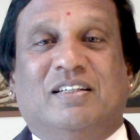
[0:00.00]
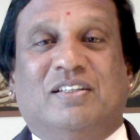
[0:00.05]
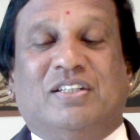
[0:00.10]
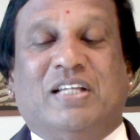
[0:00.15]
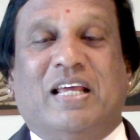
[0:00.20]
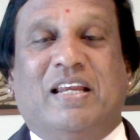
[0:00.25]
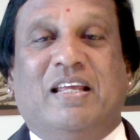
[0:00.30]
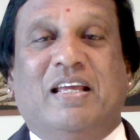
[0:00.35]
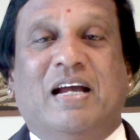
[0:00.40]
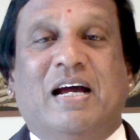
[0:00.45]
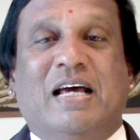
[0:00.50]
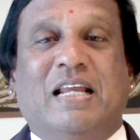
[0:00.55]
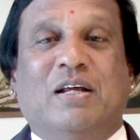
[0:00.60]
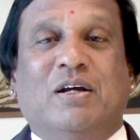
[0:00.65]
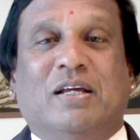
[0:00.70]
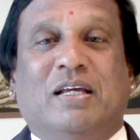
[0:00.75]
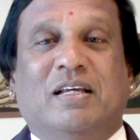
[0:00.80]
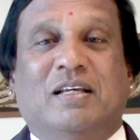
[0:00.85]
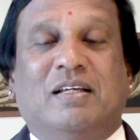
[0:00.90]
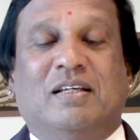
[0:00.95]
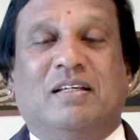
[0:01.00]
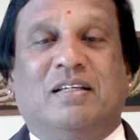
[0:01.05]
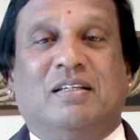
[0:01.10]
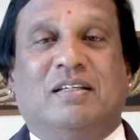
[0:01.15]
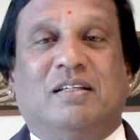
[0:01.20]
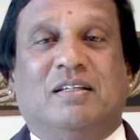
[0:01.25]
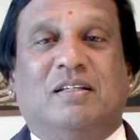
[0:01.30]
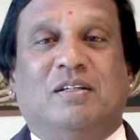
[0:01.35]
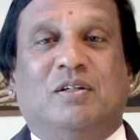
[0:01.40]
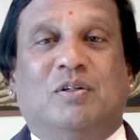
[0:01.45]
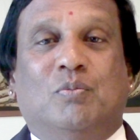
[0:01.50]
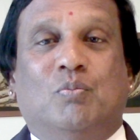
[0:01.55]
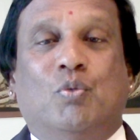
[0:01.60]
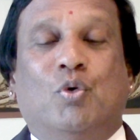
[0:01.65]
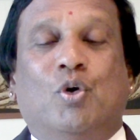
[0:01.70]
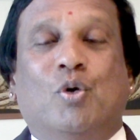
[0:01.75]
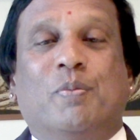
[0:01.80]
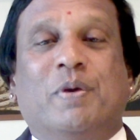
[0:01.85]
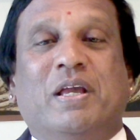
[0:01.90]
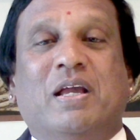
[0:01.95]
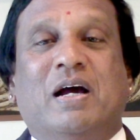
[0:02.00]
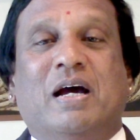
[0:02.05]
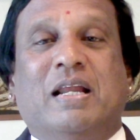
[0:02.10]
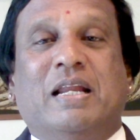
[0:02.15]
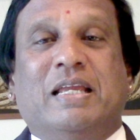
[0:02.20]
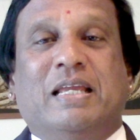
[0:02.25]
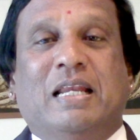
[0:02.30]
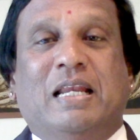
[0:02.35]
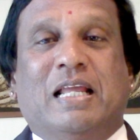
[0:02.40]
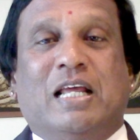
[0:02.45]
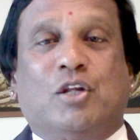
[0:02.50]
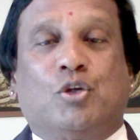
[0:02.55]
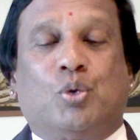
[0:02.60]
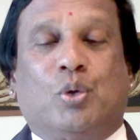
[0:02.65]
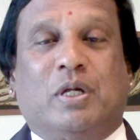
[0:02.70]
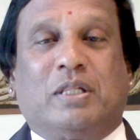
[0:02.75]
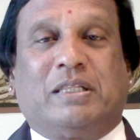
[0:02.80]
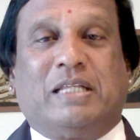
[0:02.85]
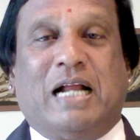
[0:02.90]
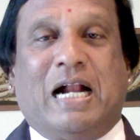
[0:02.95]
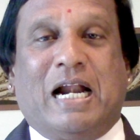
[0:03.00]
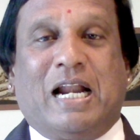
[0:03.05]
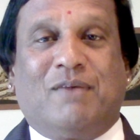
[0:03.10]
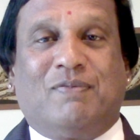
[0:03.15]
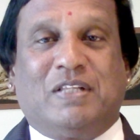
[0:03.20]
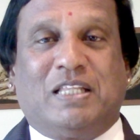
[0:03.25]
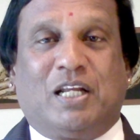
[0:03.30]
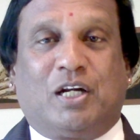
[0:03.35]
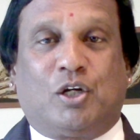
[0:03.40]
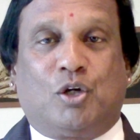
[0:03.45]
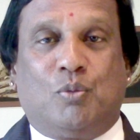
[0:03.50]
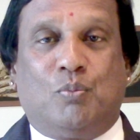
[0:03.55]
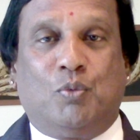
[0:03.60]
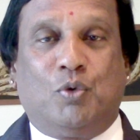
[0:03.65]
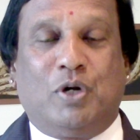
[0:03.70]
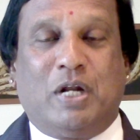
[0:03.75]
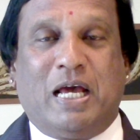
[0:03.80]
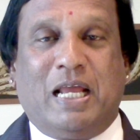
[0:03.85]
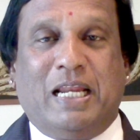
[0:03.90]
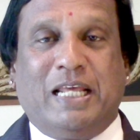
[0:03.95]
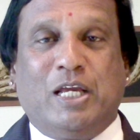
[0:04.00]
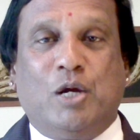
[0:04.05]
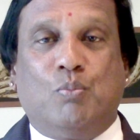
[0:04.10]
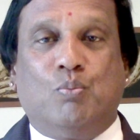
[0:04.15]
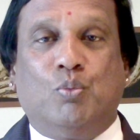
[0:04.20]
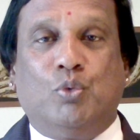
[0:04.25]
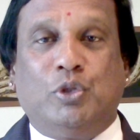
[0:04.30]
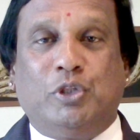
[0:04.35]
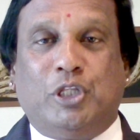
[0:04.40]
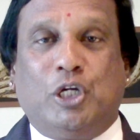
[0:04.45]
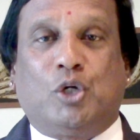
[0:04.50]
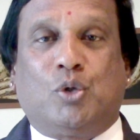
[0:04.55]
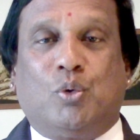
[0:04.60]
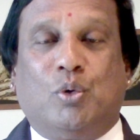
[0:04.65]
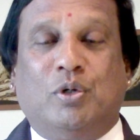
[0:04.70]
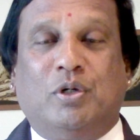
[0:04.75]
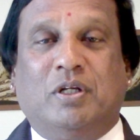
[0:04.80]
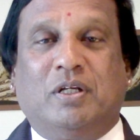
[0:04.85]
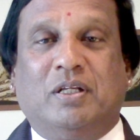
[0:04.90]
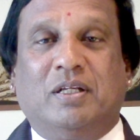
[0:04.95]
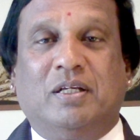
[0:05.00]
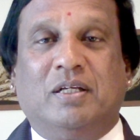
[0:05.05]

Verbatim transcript: சரியான முழுமையான இல்லற சுகத்தை அடைவதற்கு முன்னாலேயே முந்திக் கொண்டு